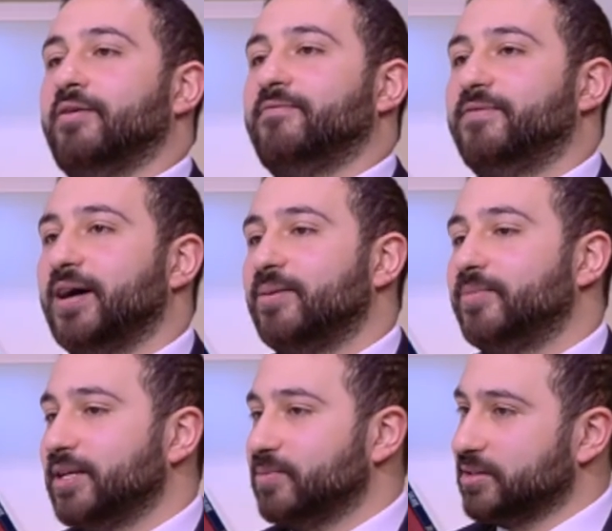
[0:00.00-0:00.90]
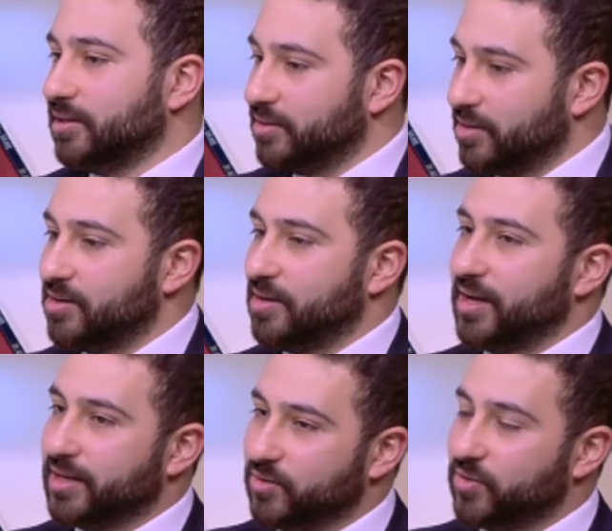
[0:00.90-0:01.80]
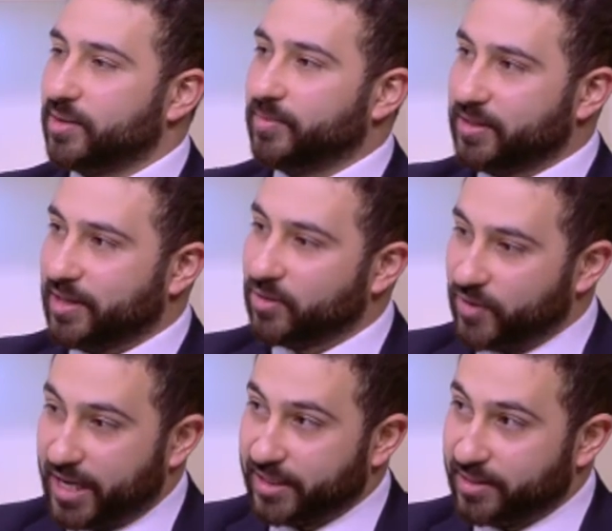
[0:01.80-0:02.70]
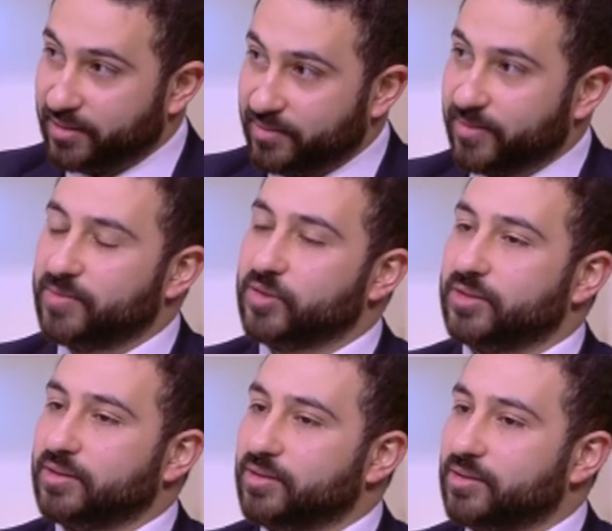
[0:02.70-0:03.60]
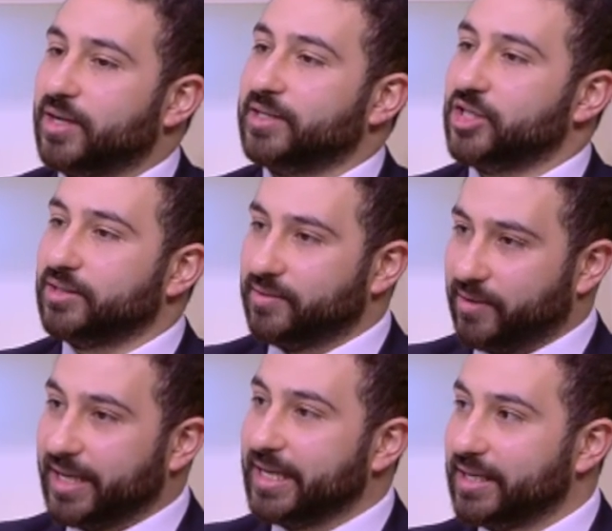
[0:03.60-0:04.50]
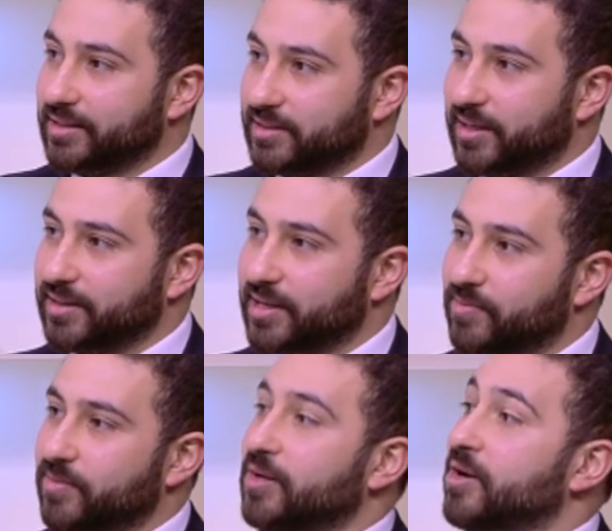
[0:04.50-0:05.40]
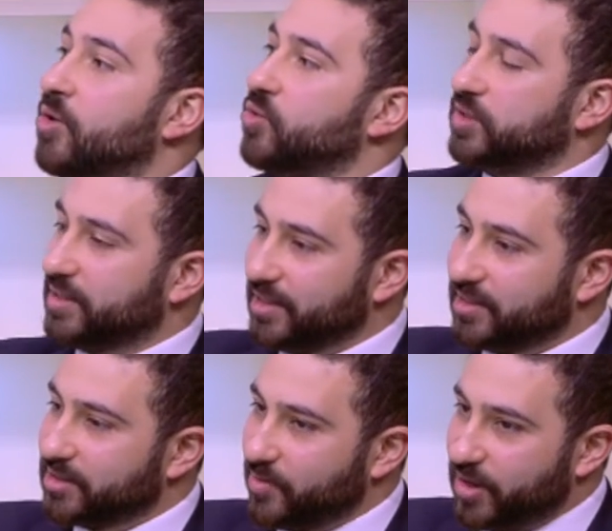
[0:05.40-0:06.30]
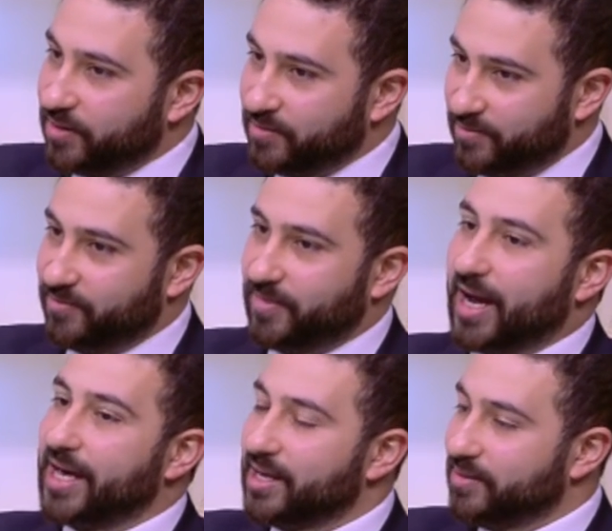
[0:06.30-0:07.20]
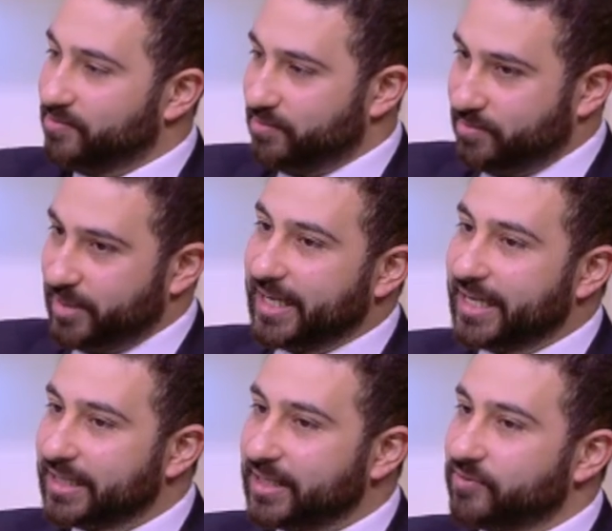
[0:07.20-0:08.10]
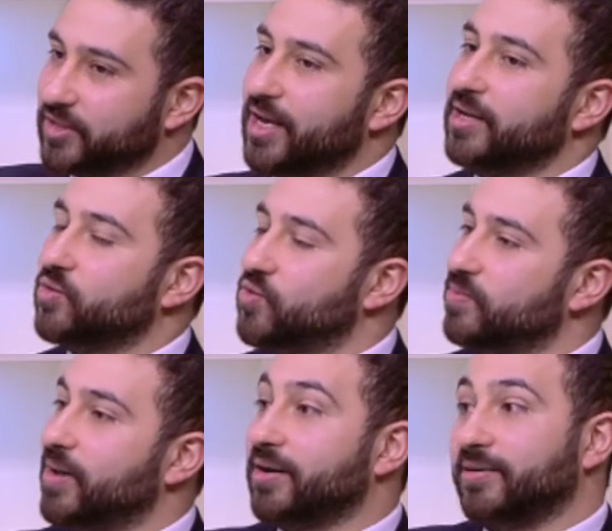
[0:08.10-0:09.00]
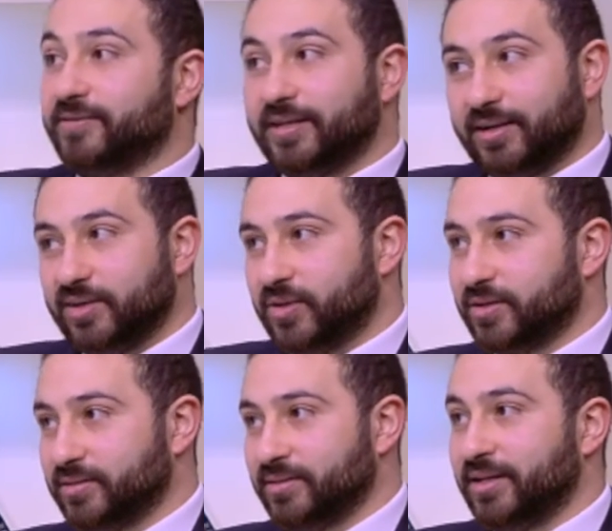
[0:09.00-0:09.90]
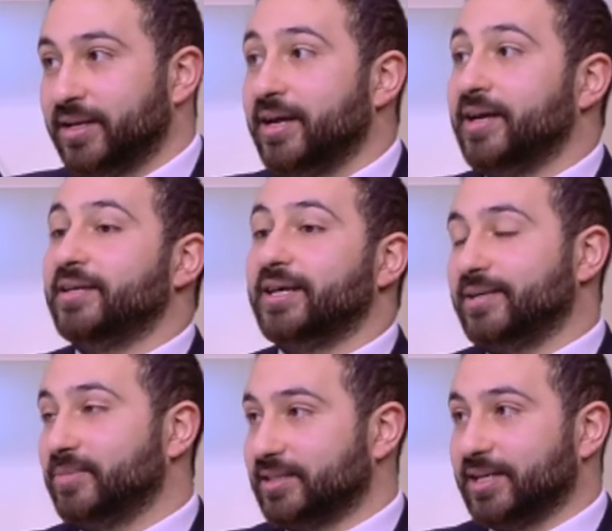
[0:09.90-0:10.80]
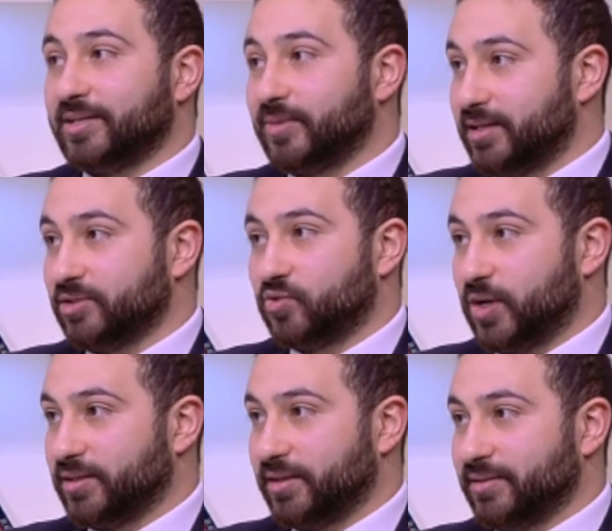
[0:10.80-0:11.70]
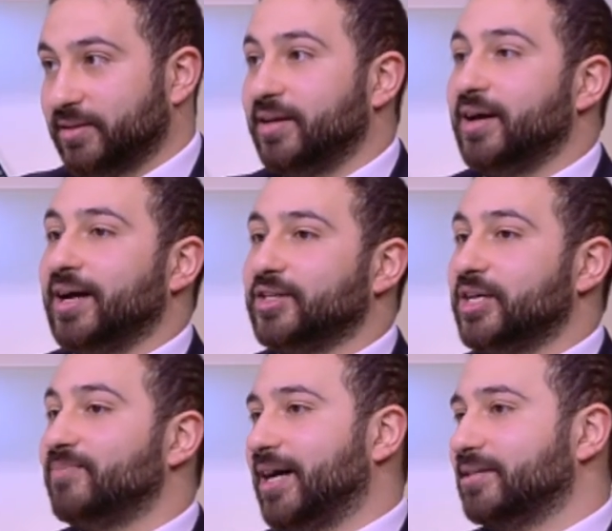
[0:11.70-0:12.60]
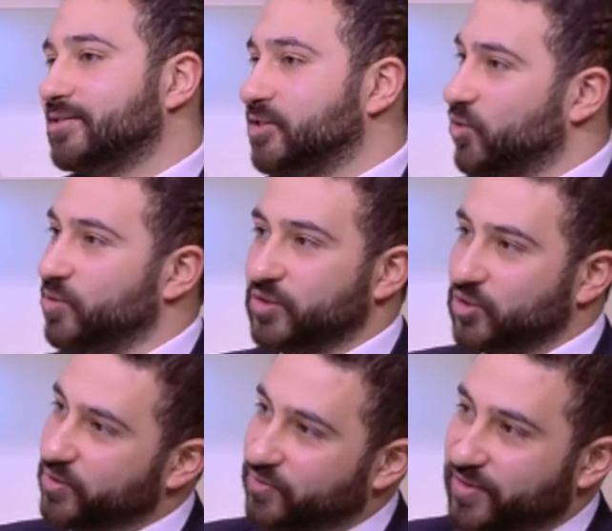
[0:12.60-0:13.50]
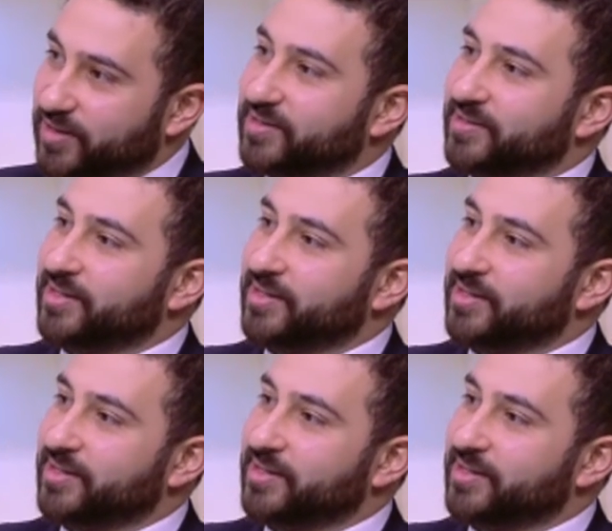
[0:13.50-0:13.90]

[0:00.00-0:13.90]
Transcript: فبنلبس نظاره انا والبي... انا والعيان بنلبس نظاره عشان خلال الاستخدام ويستحسن طبعا على العياده نفسها نكون معرفين اللي بره ان احنا بنستخدم الليزر وقتها عشان ما حدش يدخل بالصدفه